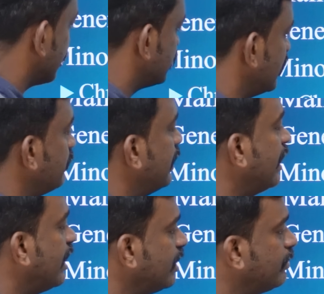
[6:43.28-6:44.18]
கிறிஸ்டின்
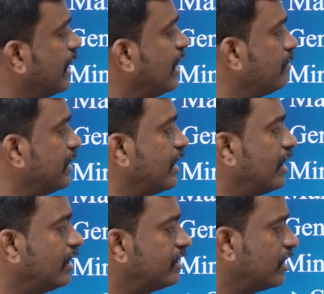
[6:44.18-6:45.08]
மைனாரிட்டி மலையாள
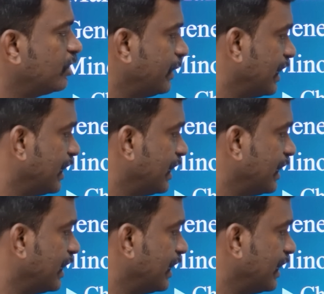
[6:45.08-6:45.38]
மைனாரிட்டி தெலுங்கு